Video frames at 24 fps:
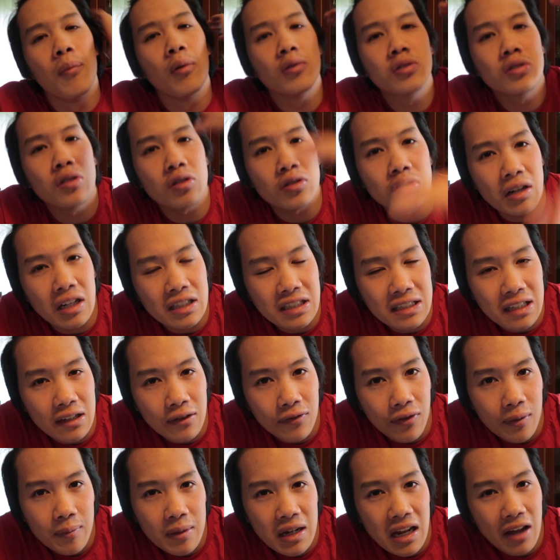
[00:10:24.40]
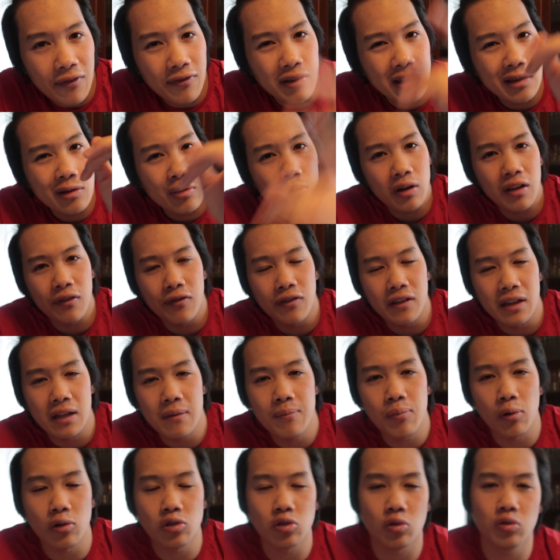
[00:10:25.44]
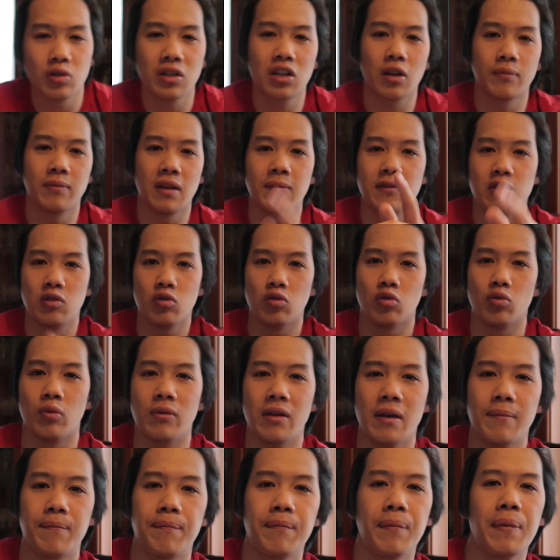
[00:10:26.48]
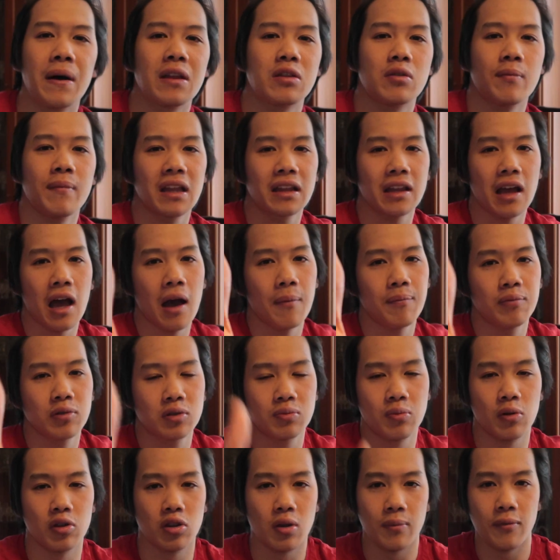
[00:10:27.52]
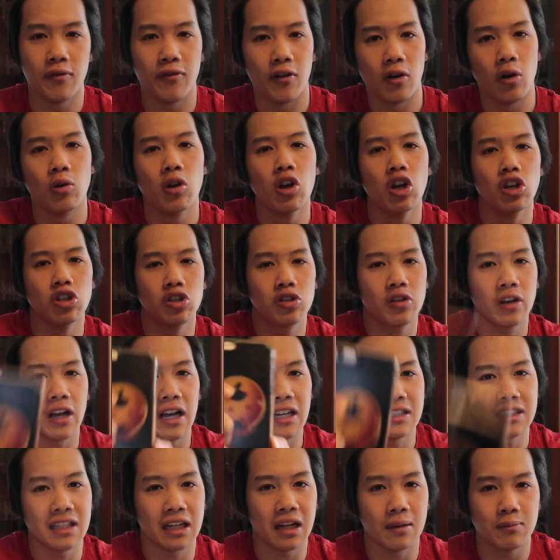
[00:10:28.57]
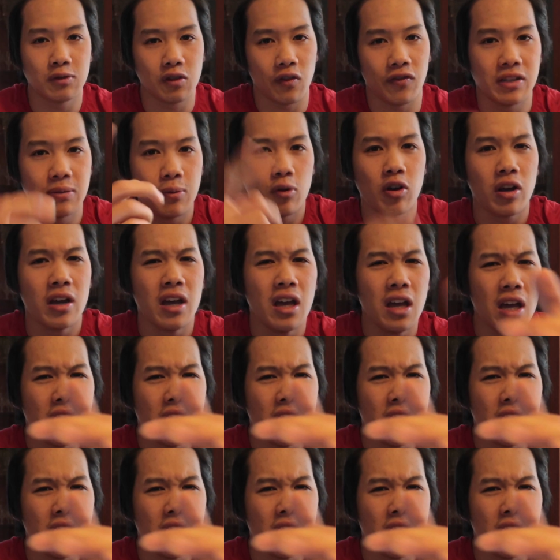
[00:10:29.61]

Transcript: Bon, sur ce, la scène familiale vidéo est finie pour aujourd'hui. Comme d'habitude, n'oubliez pas de mettre un pouce bleu, de me follow sur Instagram, sur Facebook,